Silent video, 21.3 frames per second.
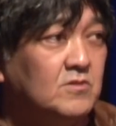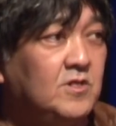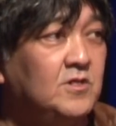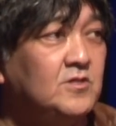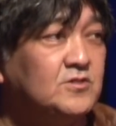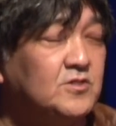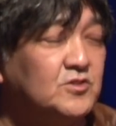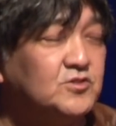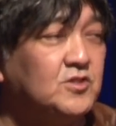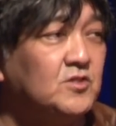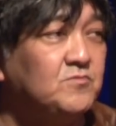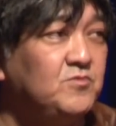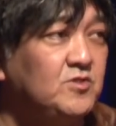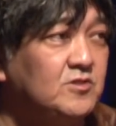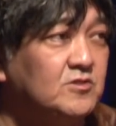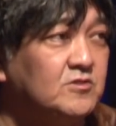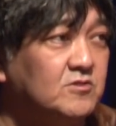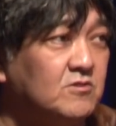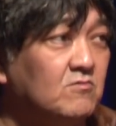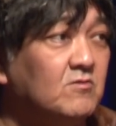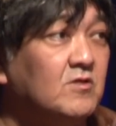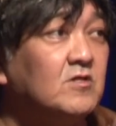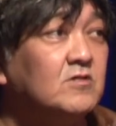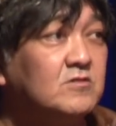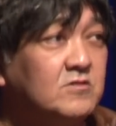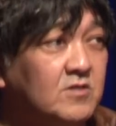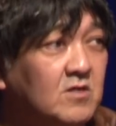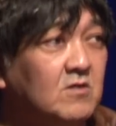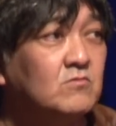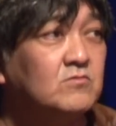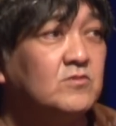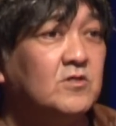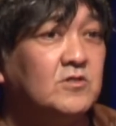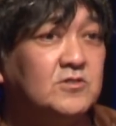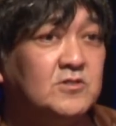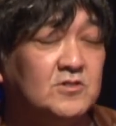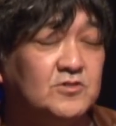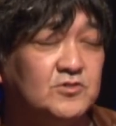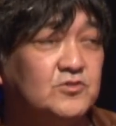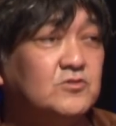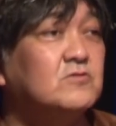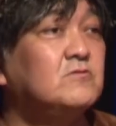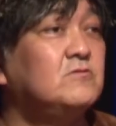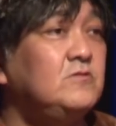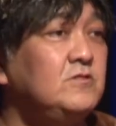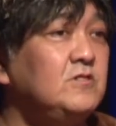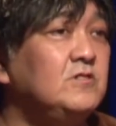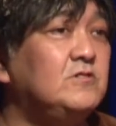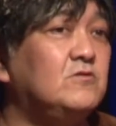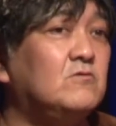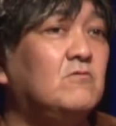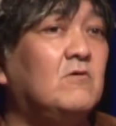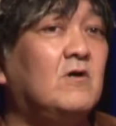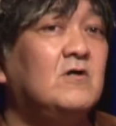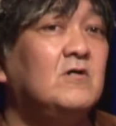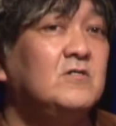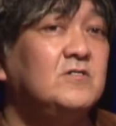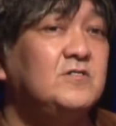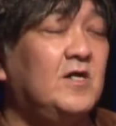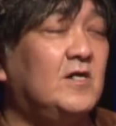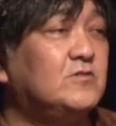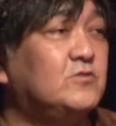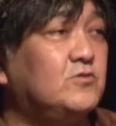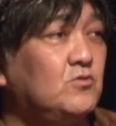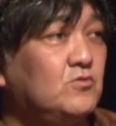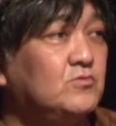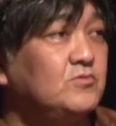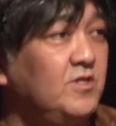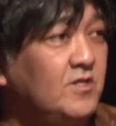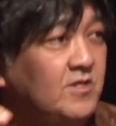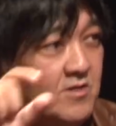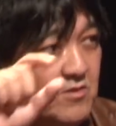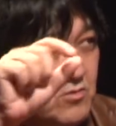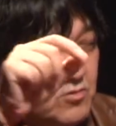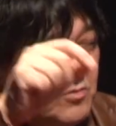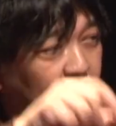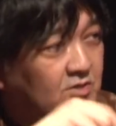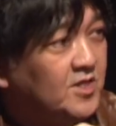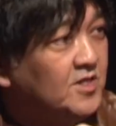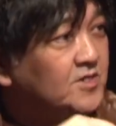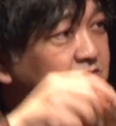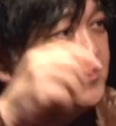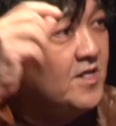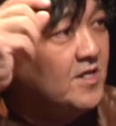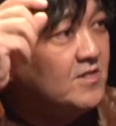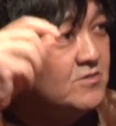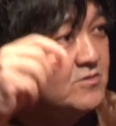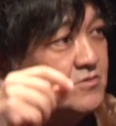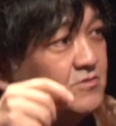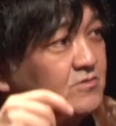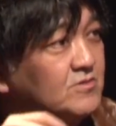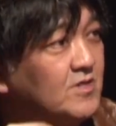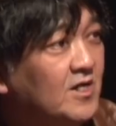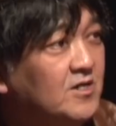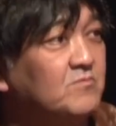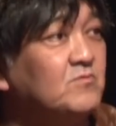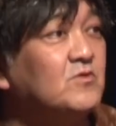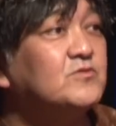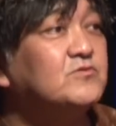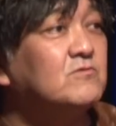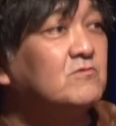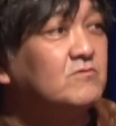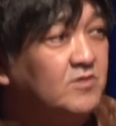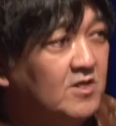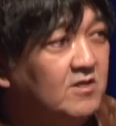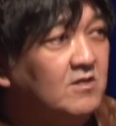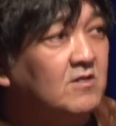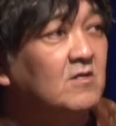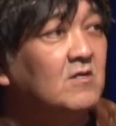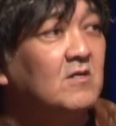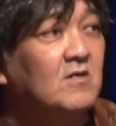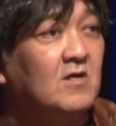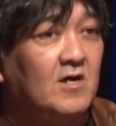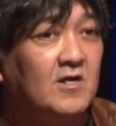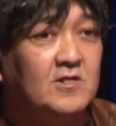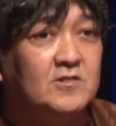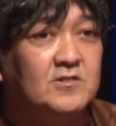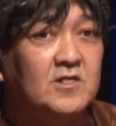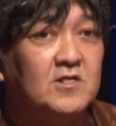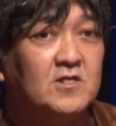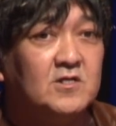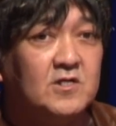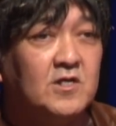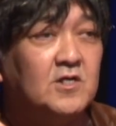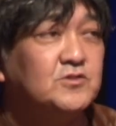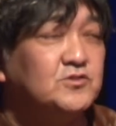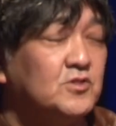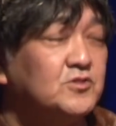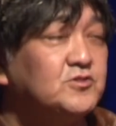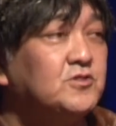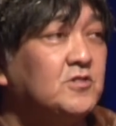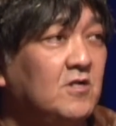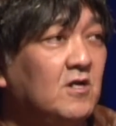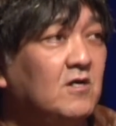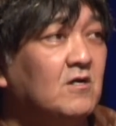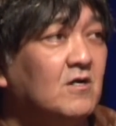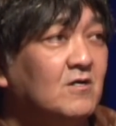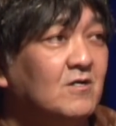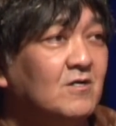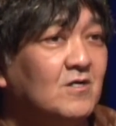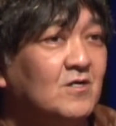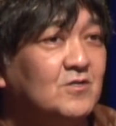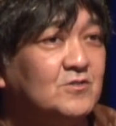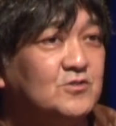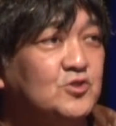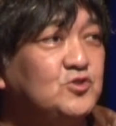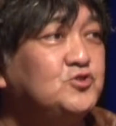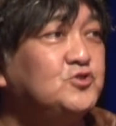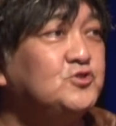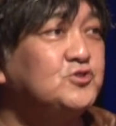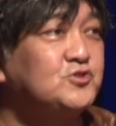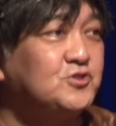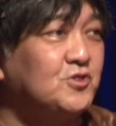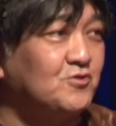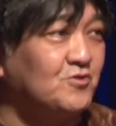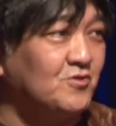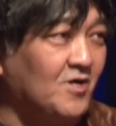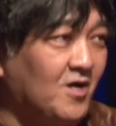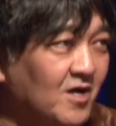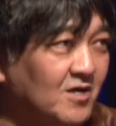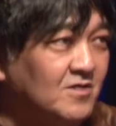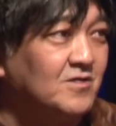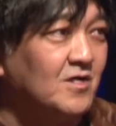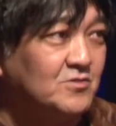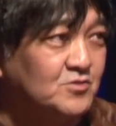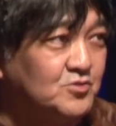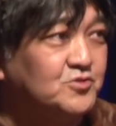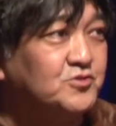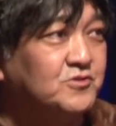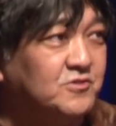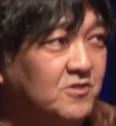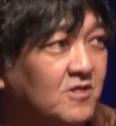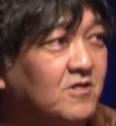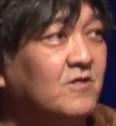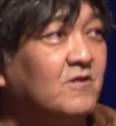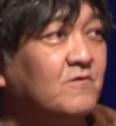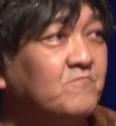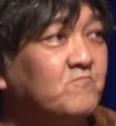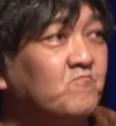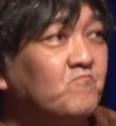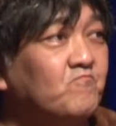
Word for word: 検査してみって言われて、お姉ちゃんすぐに要は薬局でこの検査薬ありますよね、あれで検査したら妊娠してるのが発覚して、